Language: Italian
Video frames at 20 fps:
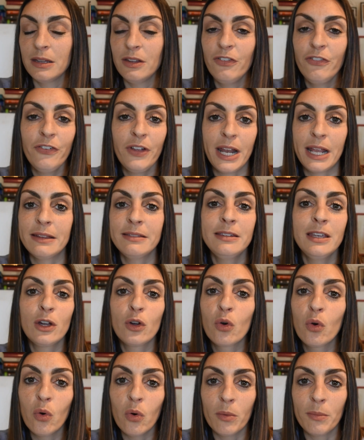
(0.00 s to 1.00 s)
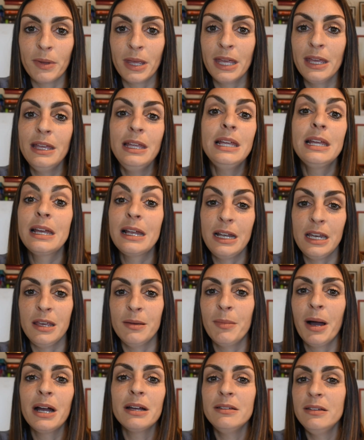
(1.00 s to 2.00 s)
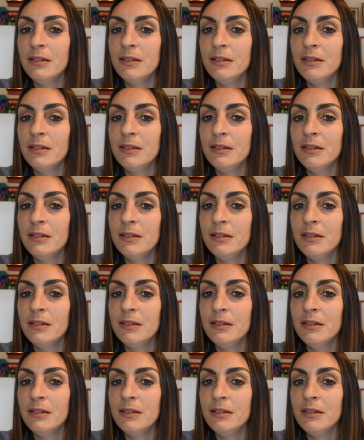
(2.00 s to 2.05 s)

differenti e come il clima